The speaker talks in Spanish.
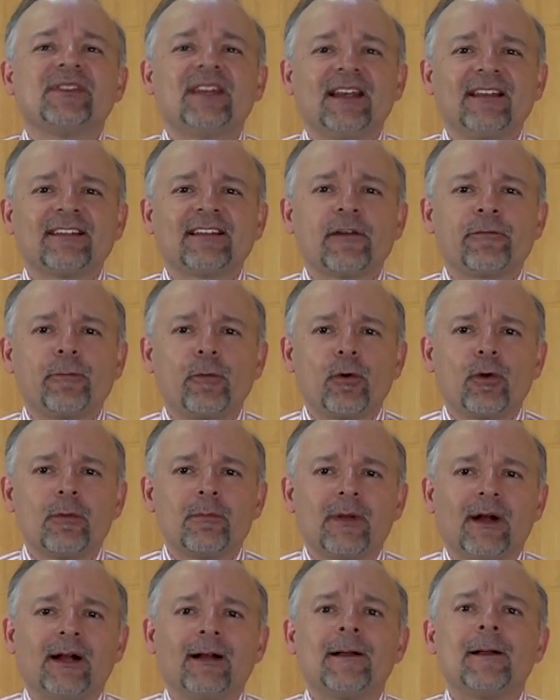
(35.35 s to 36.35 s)
De esa
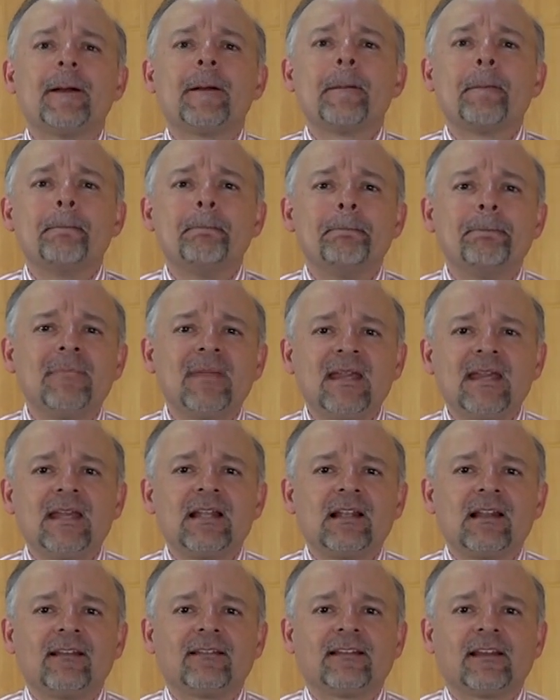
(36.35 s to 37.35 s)
forma,
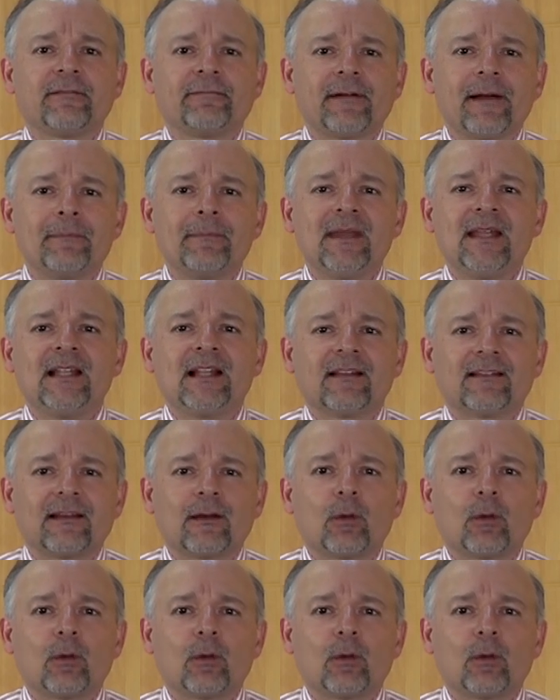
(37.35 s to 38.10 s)
miles de familias